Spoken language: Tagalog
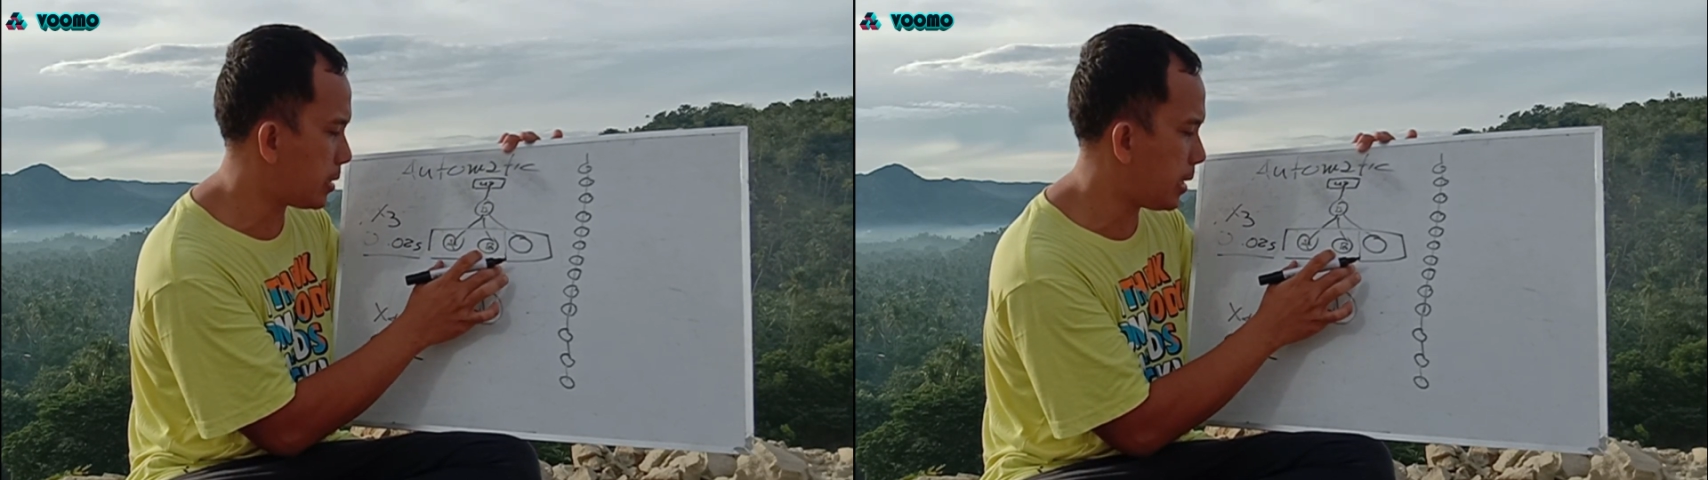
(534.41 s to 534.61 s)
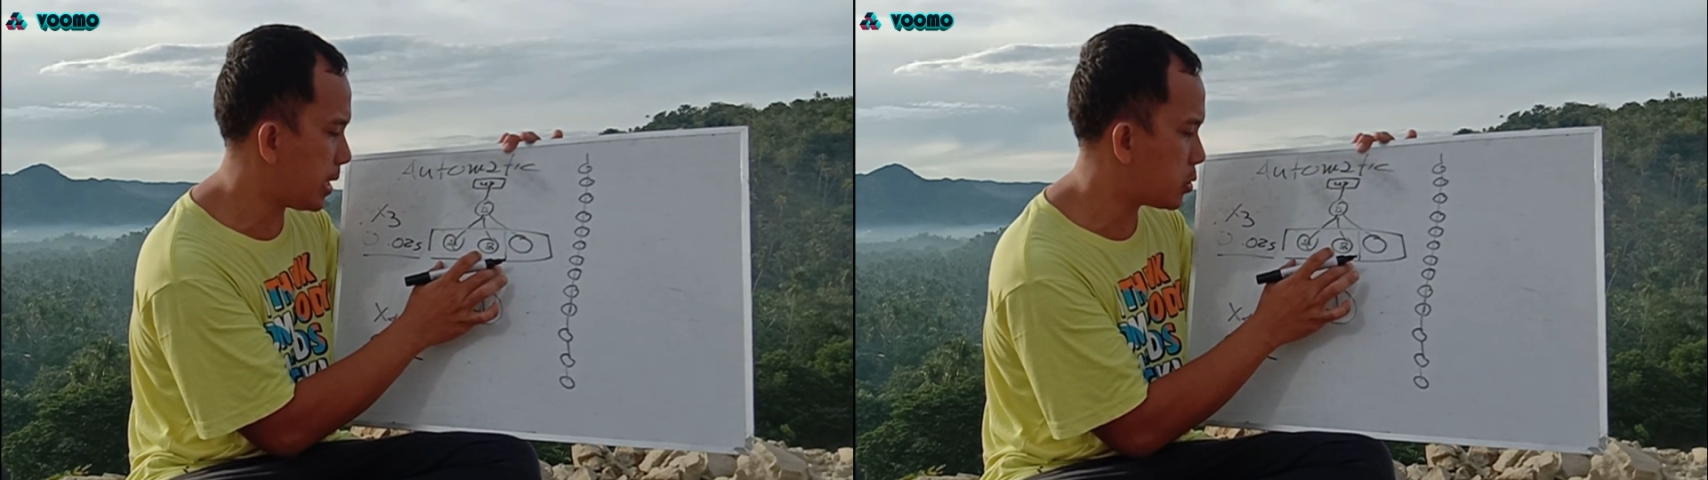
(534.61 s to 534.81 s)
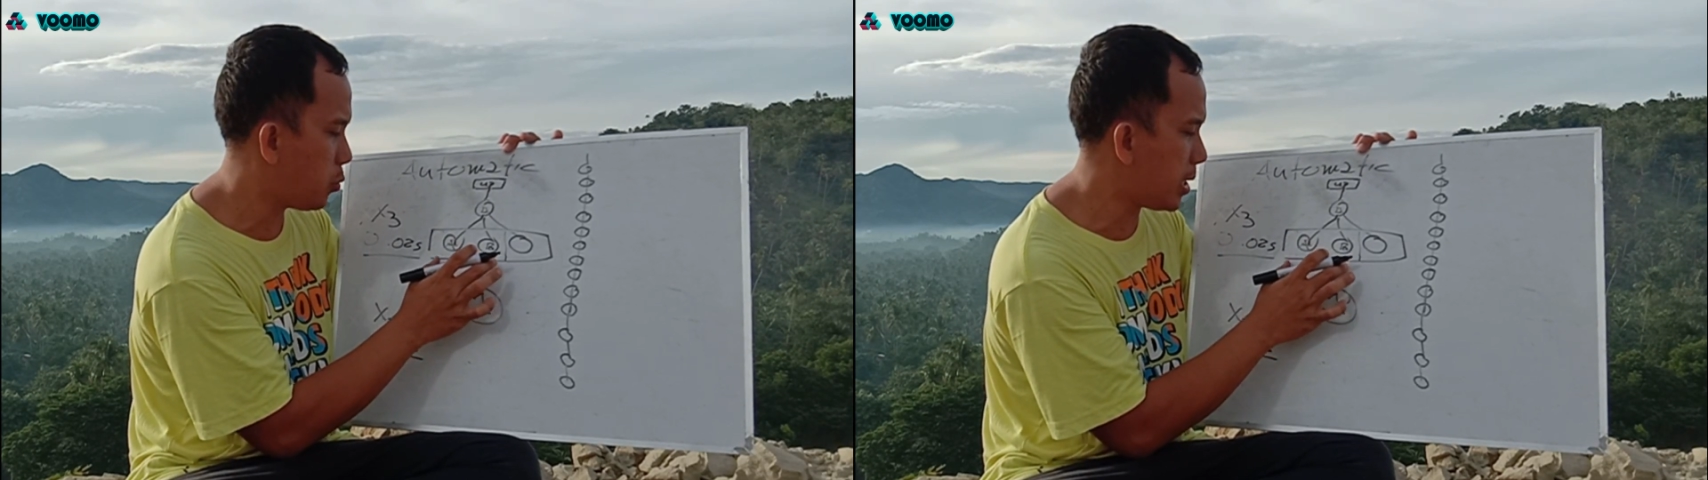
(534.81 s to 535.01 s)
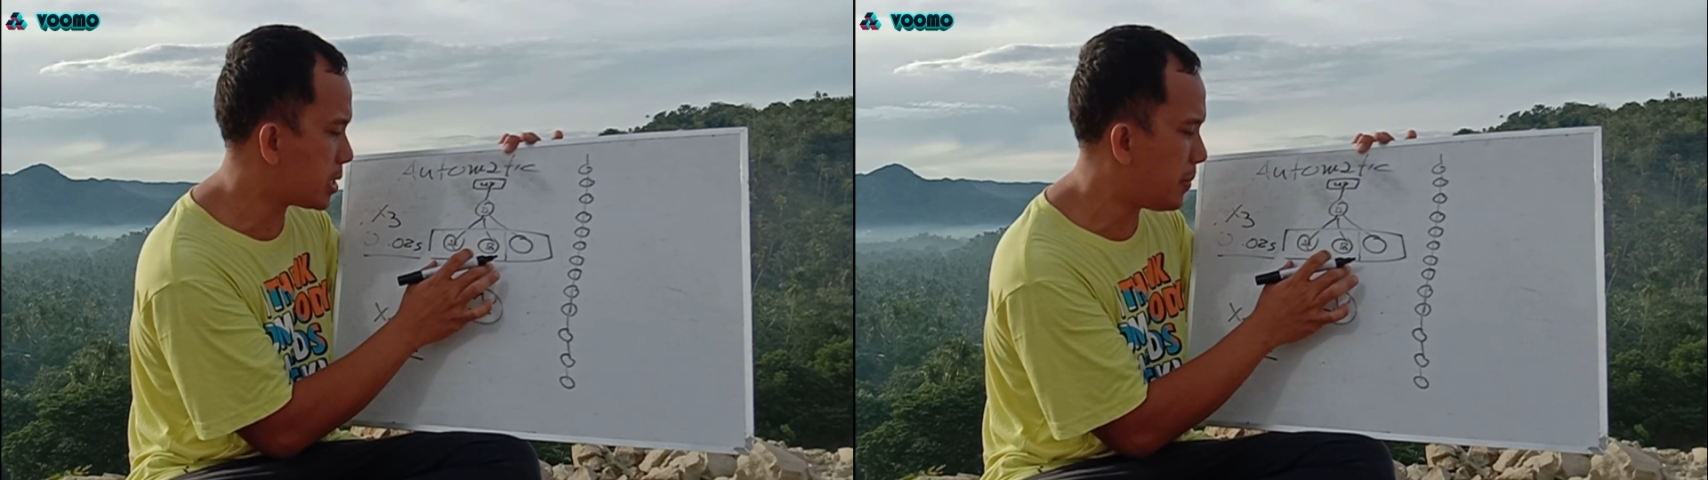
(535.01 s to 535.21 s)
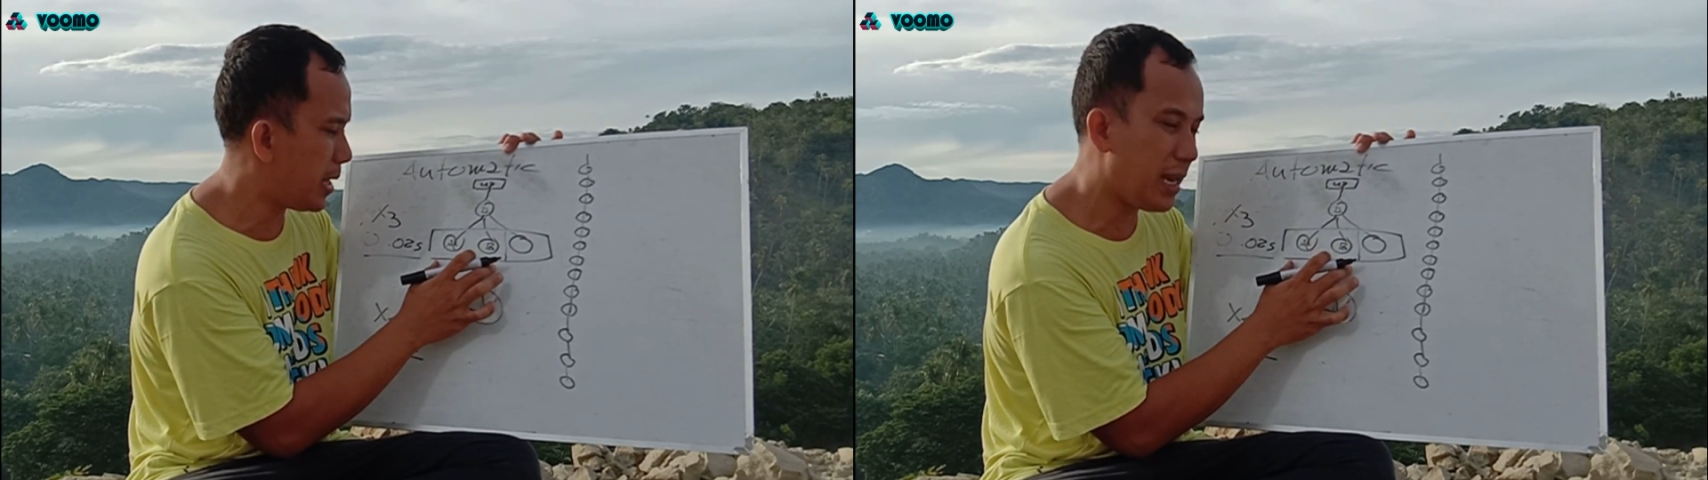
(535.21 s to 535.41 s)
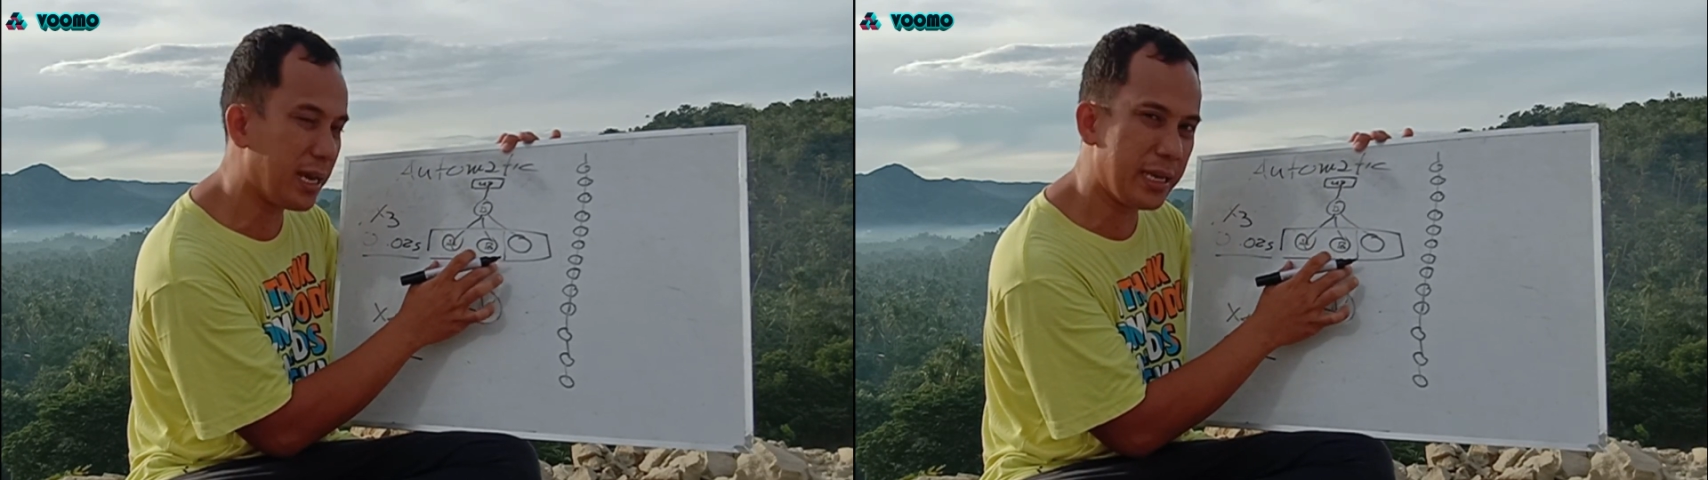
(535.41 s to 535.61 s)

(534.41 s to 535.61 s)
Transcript: guys, once na malalagyan